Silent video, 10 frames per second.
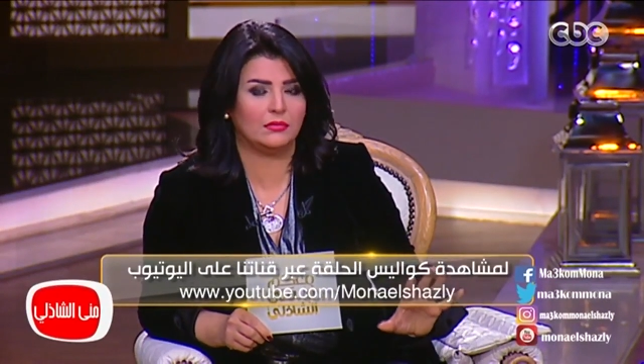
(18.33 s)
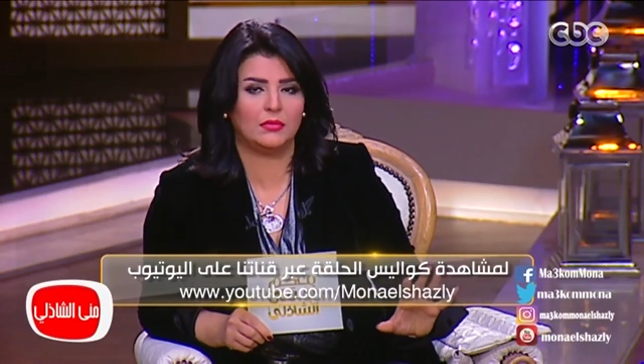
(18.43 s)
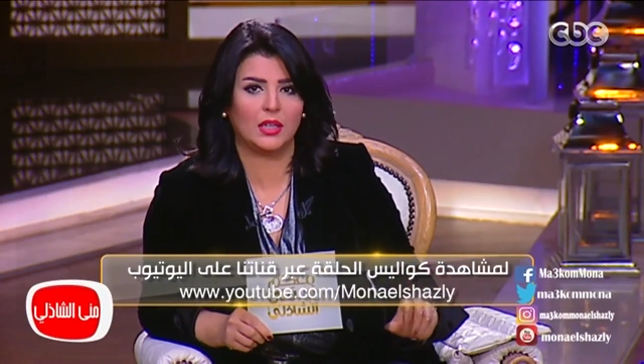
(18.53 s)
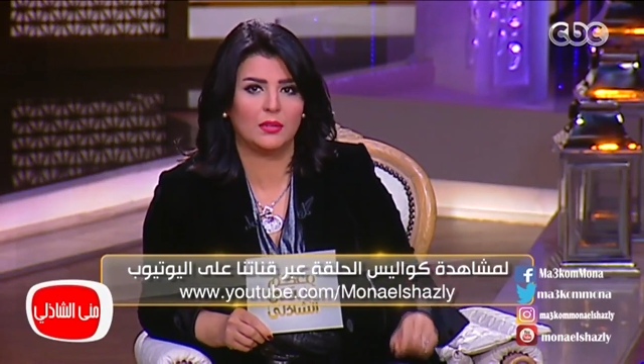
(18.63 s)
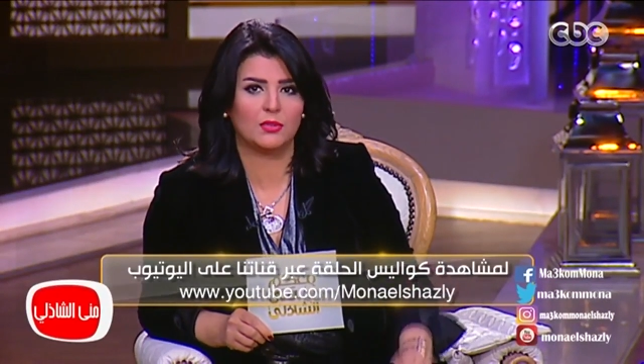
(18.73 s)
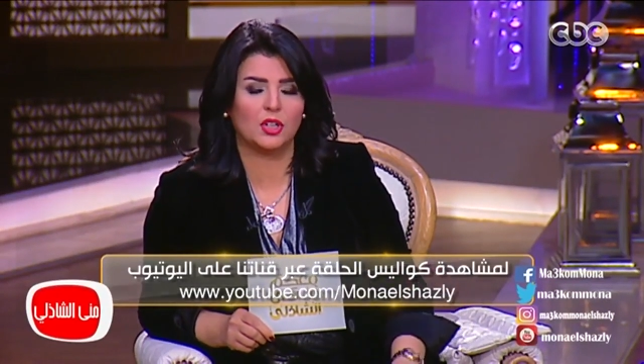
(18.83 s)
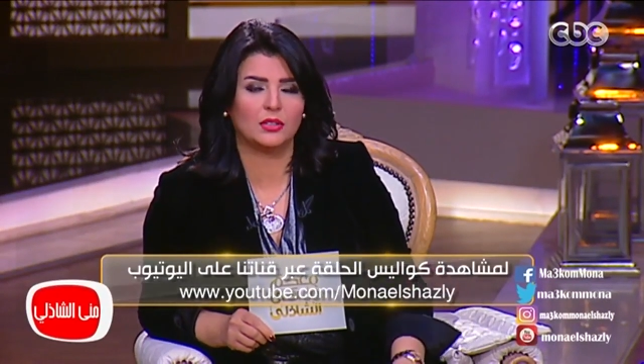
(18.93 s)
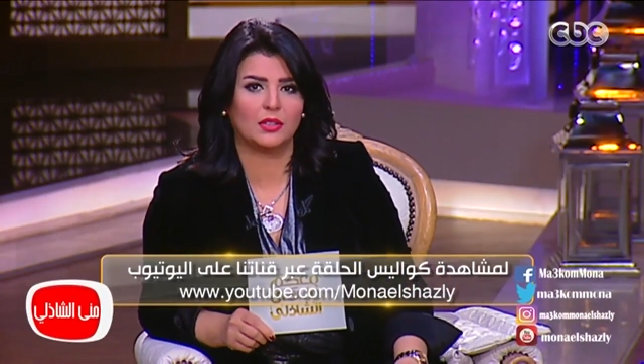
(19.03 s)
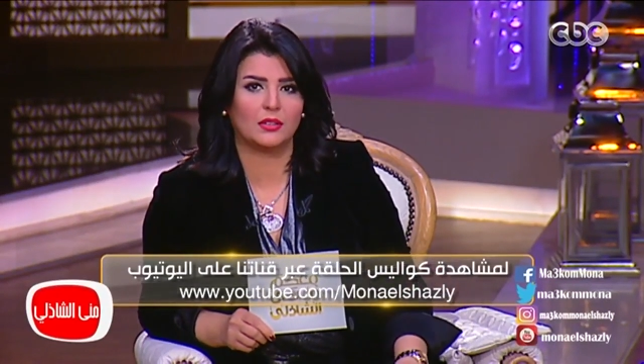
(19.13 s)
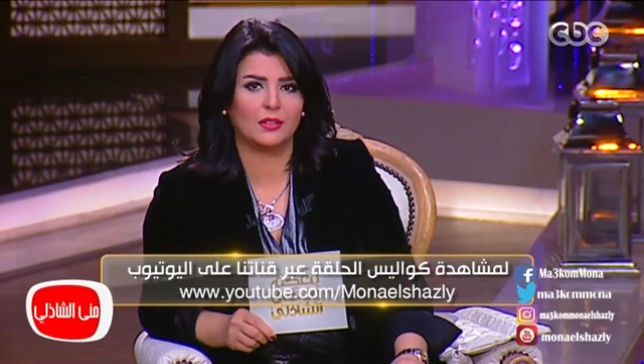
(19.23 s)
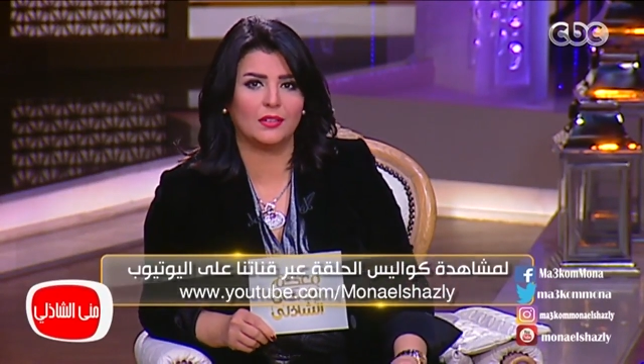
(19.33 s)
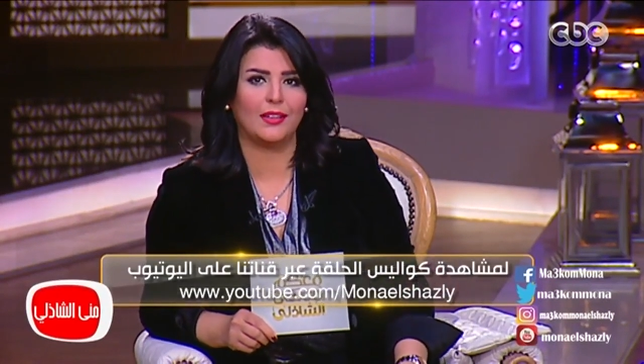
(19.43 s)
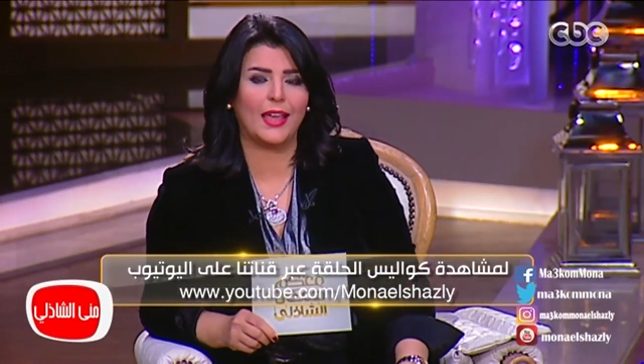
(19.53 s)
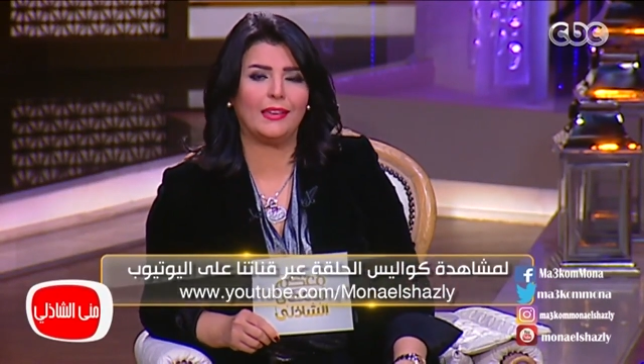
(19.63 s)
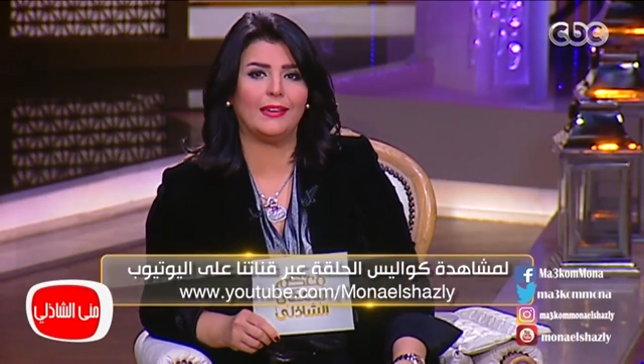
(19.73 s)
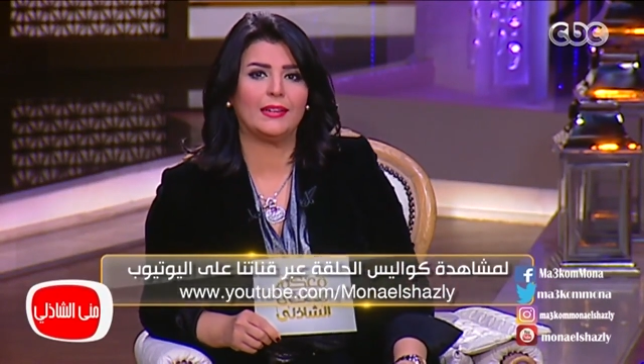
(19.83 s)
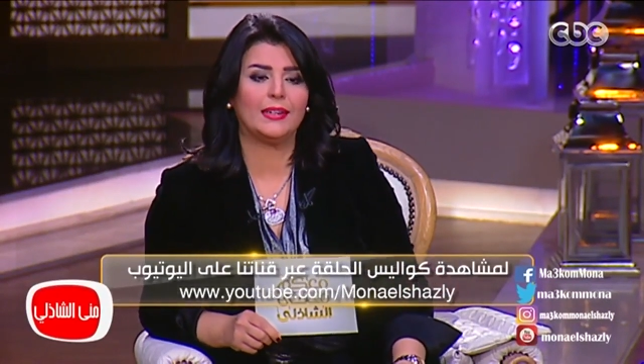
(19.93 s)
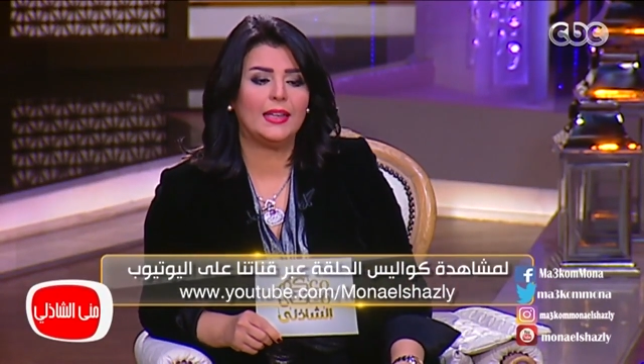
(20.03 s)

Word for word: يعني مش هقدر انكر